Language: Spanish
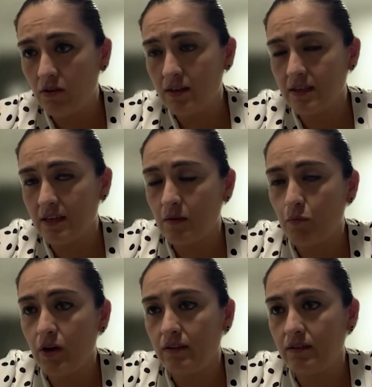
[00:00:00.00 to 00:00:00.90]
que se pueden
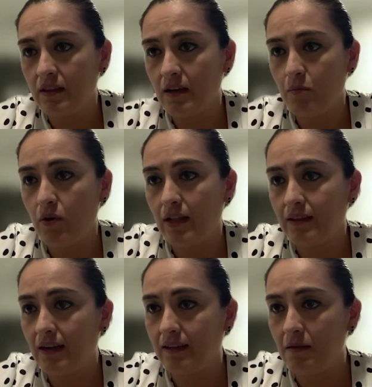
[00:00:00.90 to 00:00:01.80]
tener por el
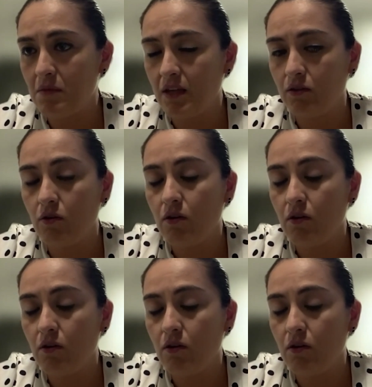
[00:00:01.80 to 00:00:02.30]
tratamiento,